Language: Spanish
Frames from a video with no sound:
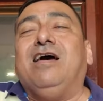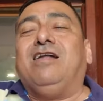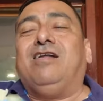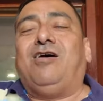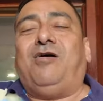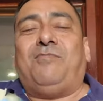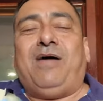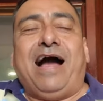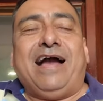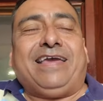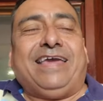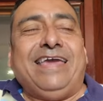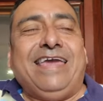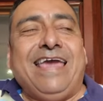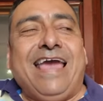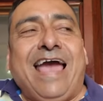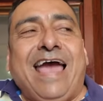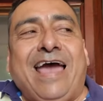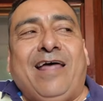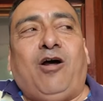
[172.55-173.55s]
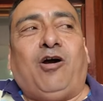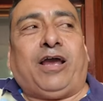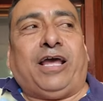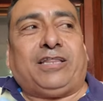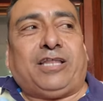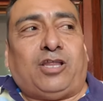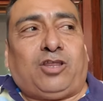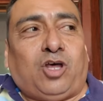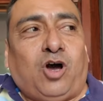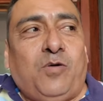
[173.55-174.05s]
Nomás quiero que
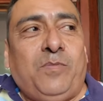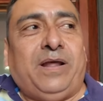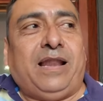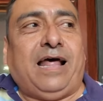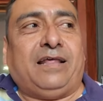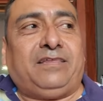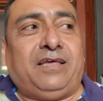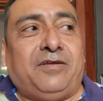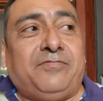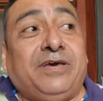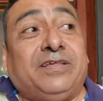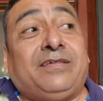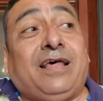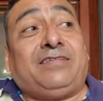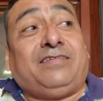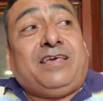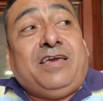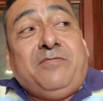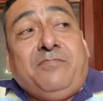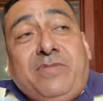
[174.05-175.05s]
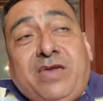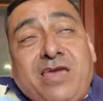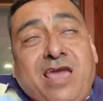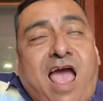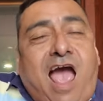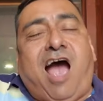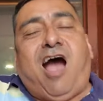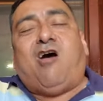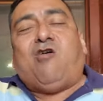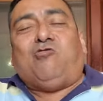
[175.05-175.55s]
te tomes la cerveza sin mi
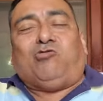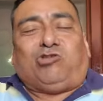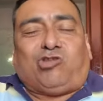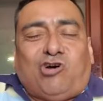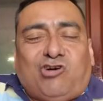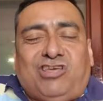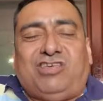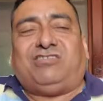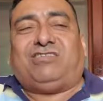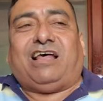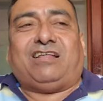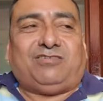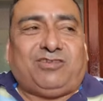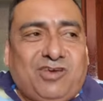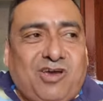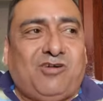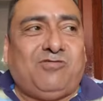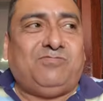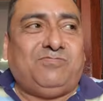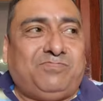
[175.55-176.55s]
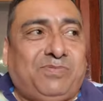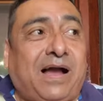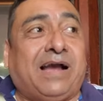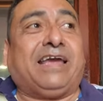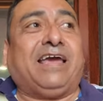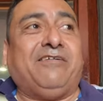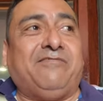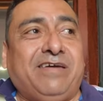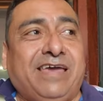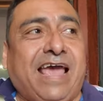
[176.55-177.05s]
autorización, para
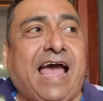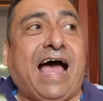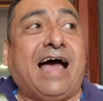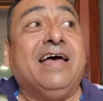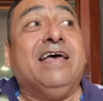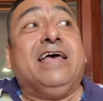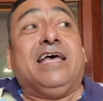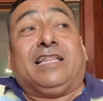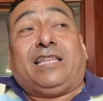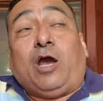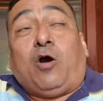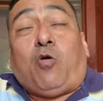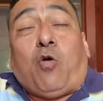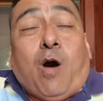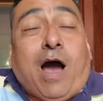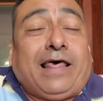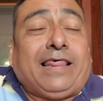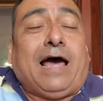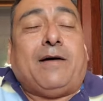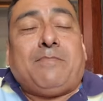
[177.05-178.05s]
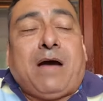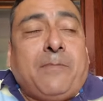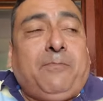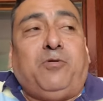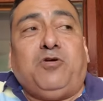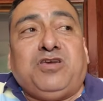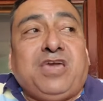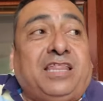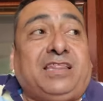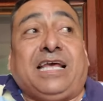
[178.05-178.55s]
que vea. Te voy a dar más
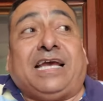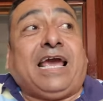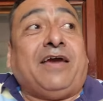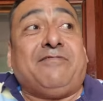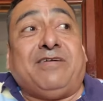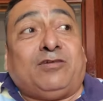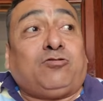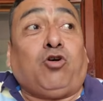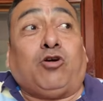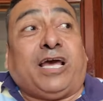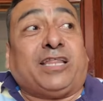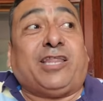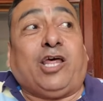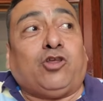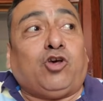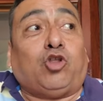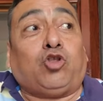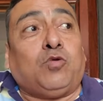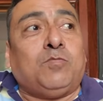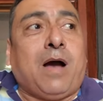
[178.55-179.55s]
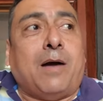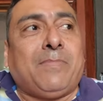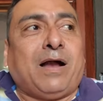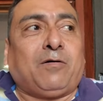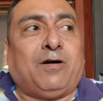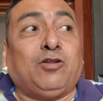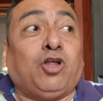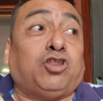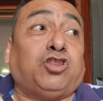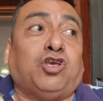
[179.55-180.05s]
puñetes que besos que te dio tu mamá
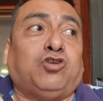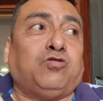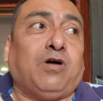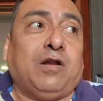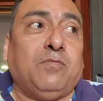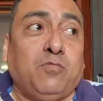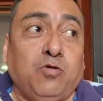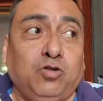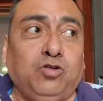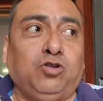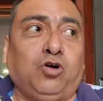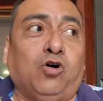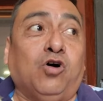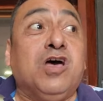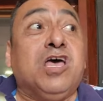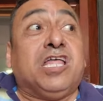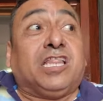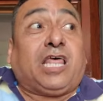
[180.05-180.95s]
cuando te echó al mundo.